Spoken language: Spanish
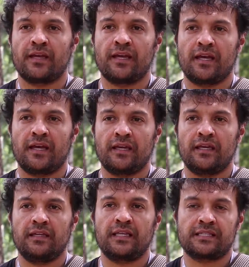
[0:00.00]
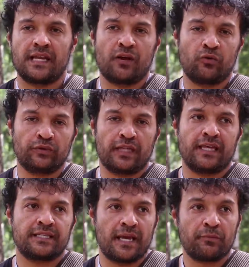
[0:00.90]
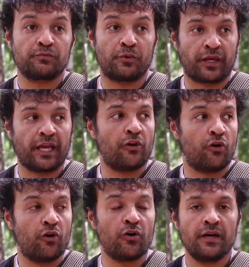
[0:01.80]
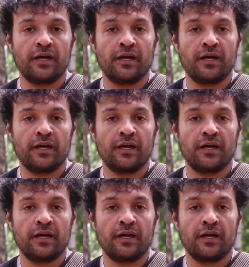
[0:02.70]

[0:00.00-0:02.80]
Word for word: eh, y desde la Junta decíamos, ¿por qué no